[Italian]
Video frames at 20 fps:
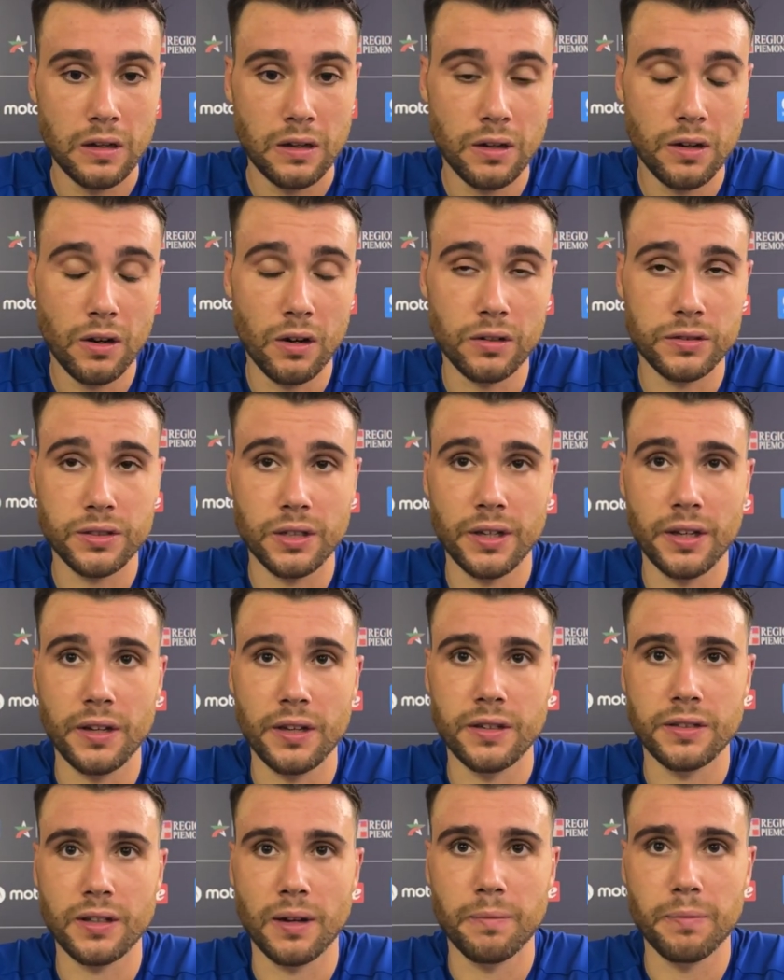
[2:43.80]
No, sì,
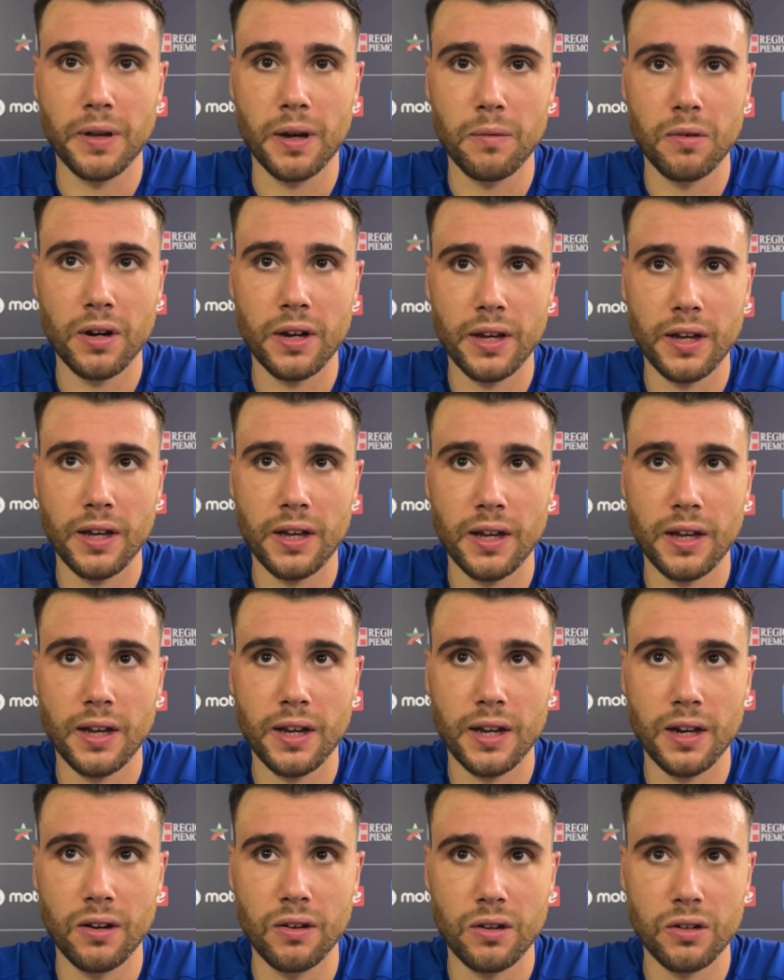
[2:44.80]
sappiamo che,
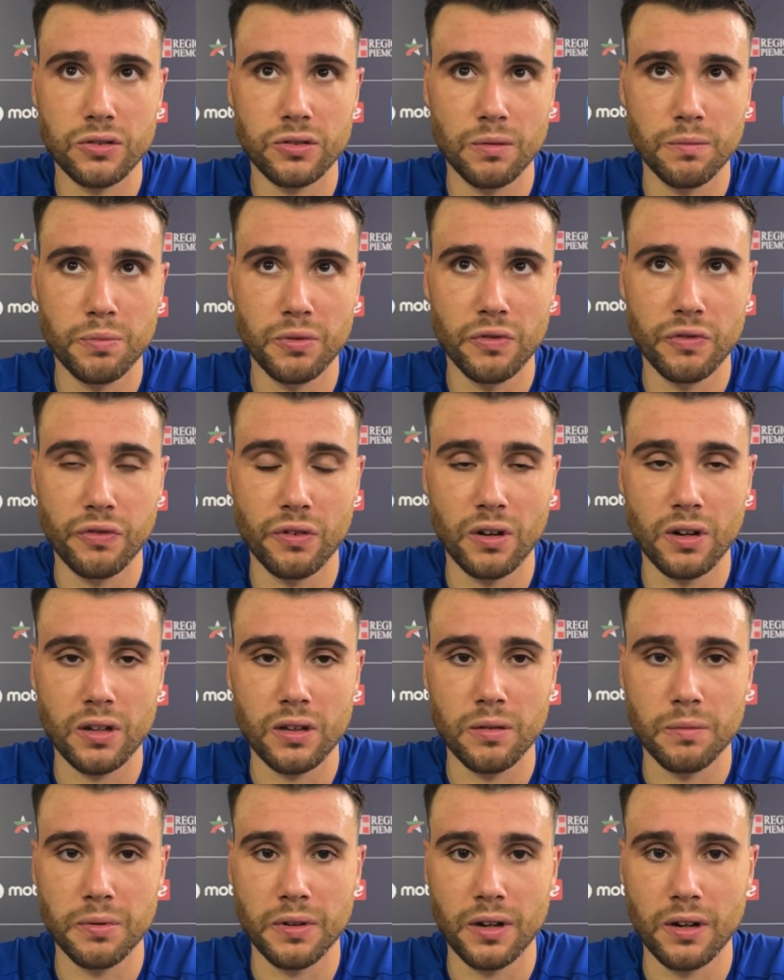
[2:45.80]
che loro sono più
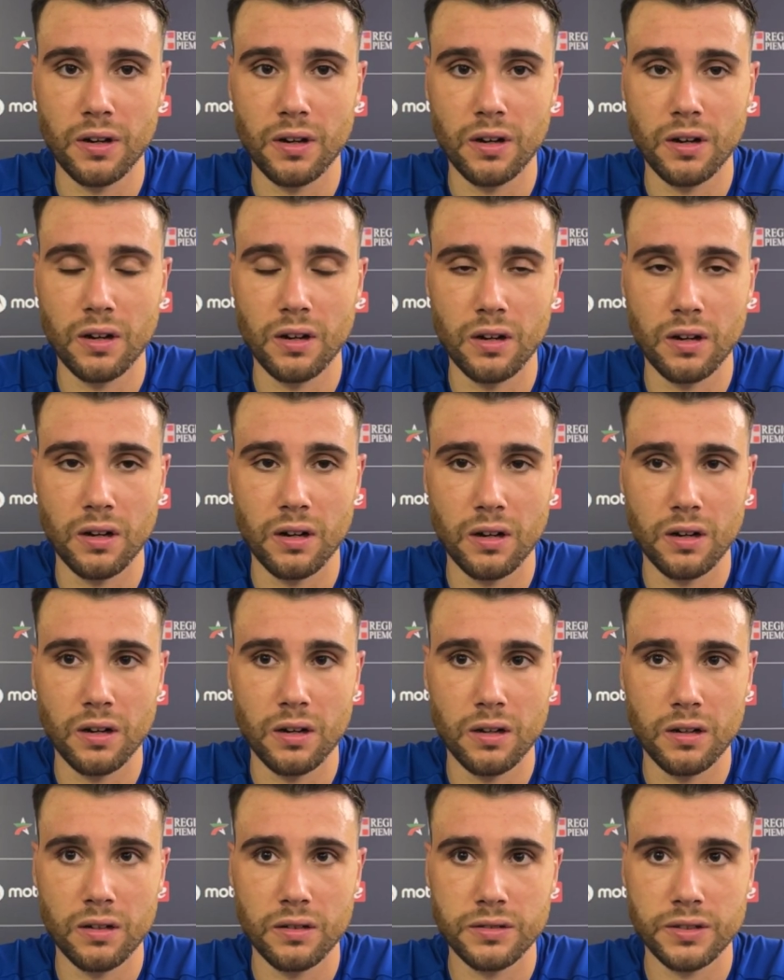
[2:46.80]
forti,
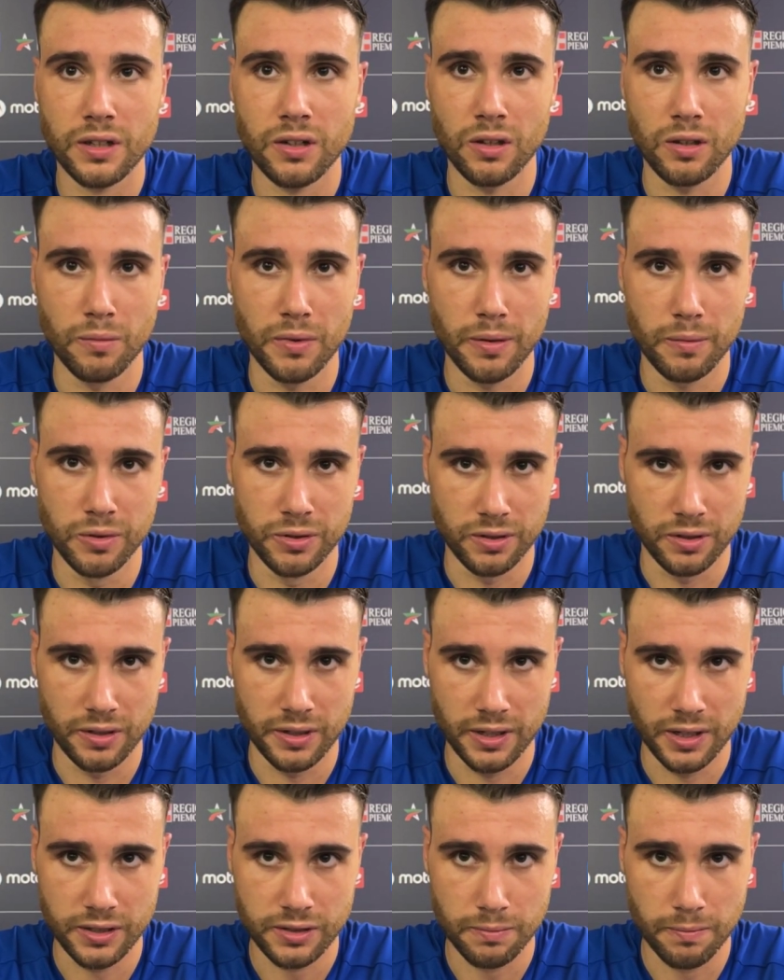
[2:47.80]
però secondo me
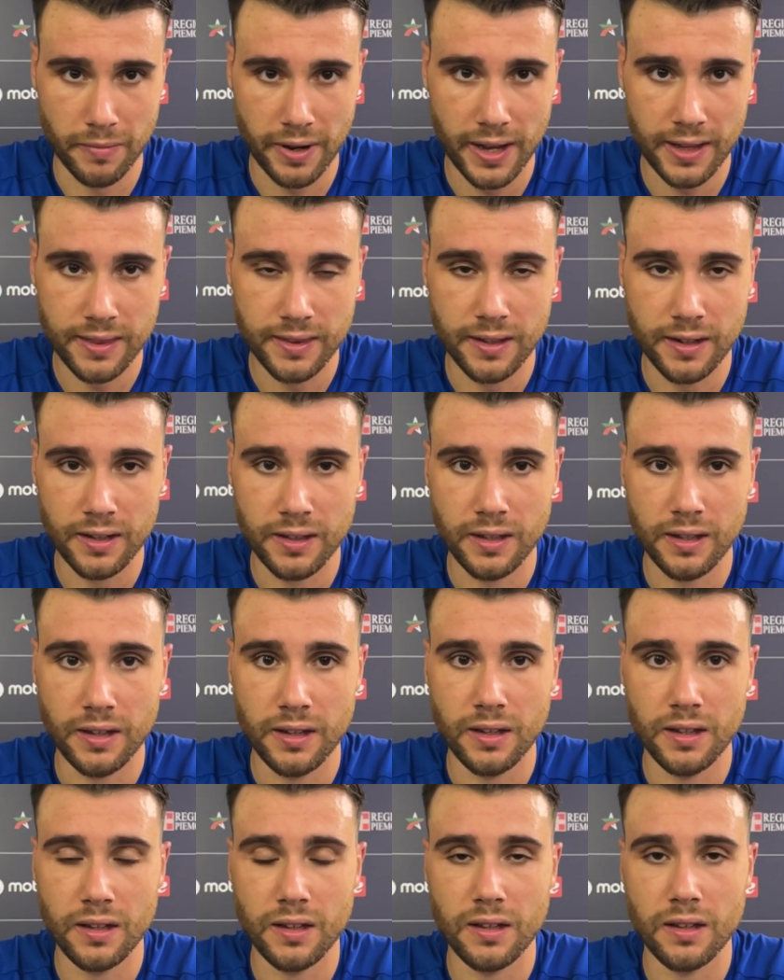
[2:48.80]
bisogna smettere
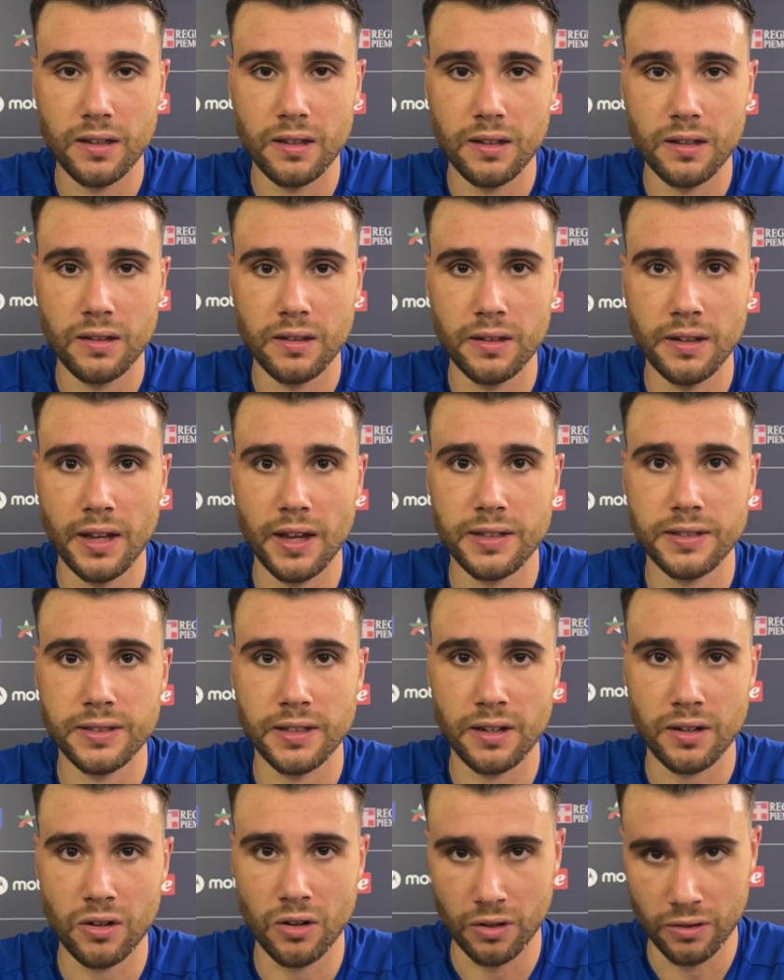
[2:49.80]
di, di
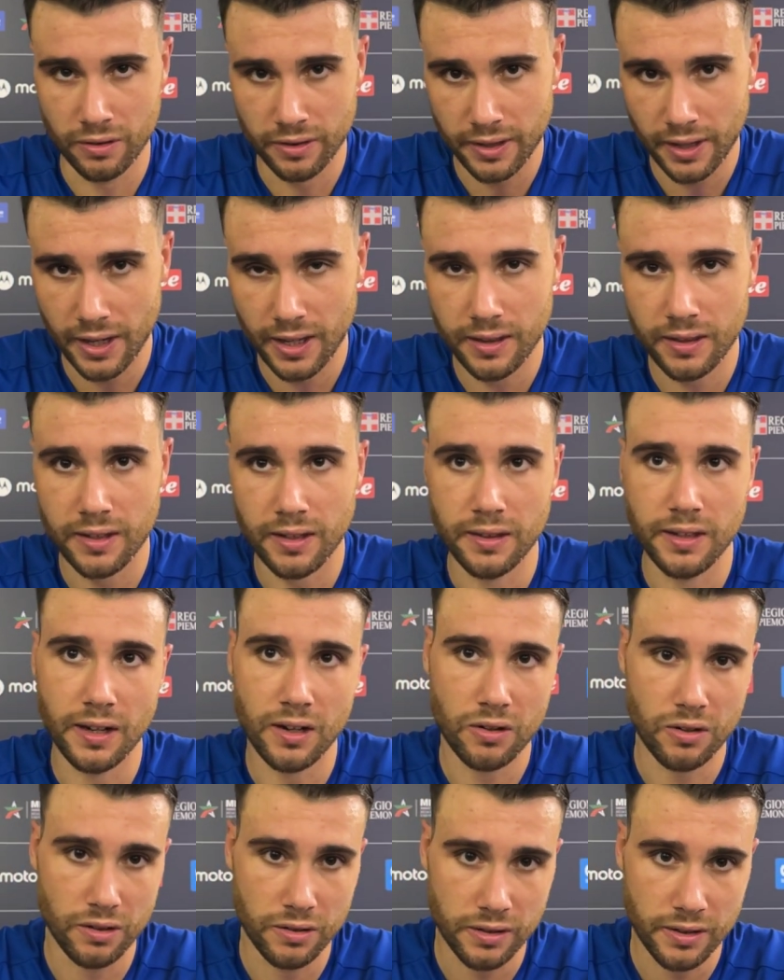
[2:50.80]
essere contenti e di
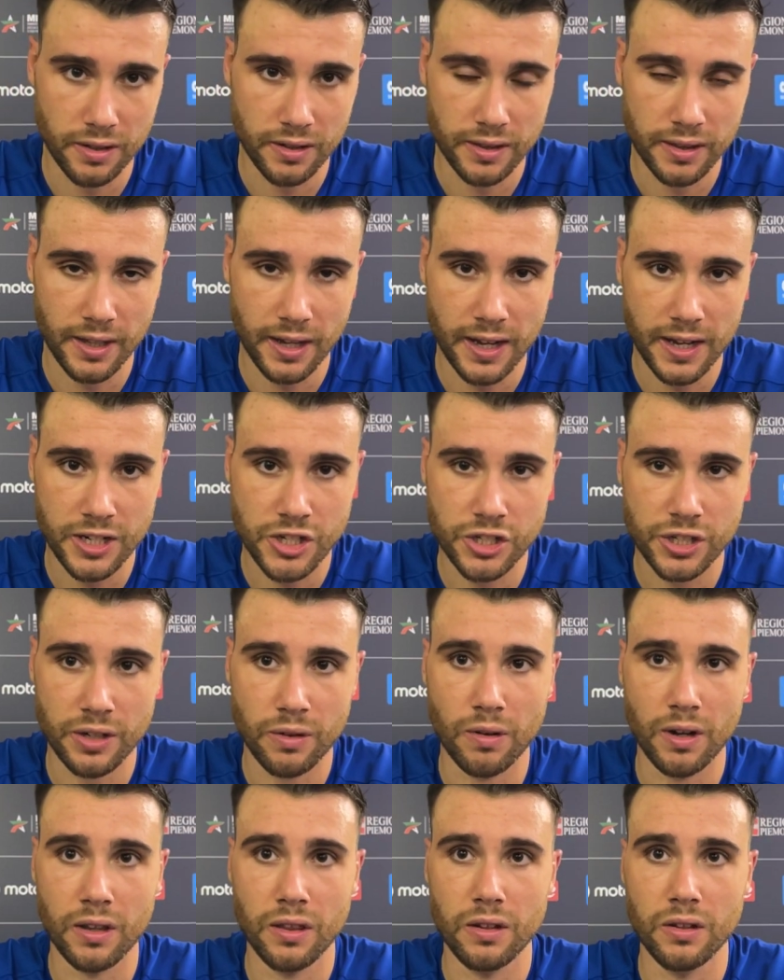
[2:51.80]
accontentarci
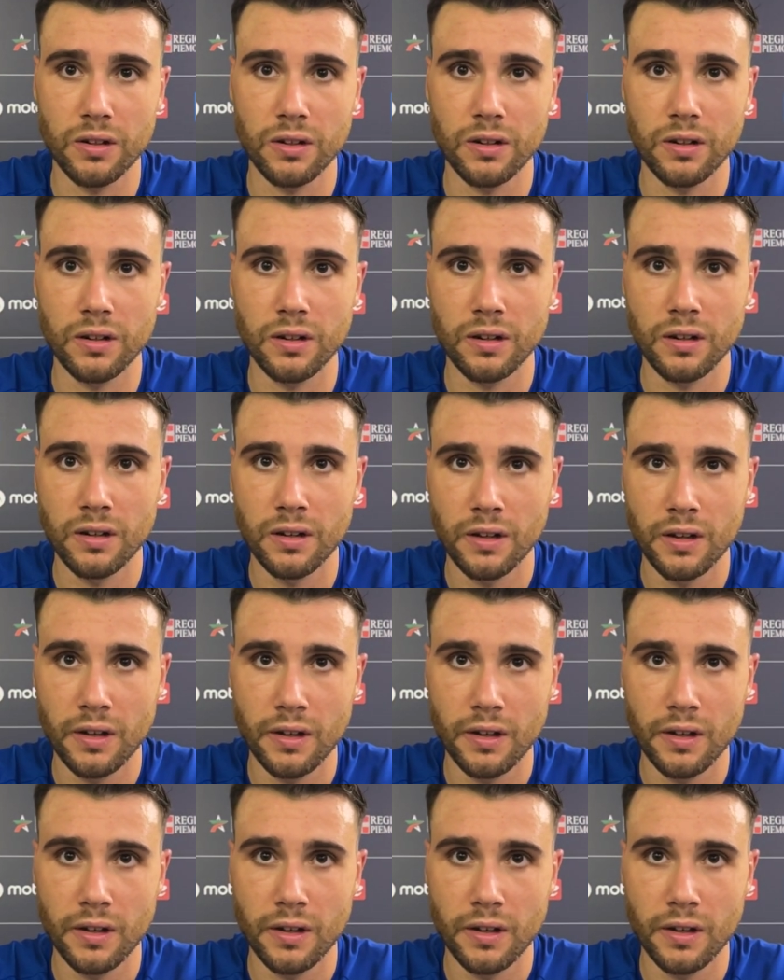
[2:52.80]
quando...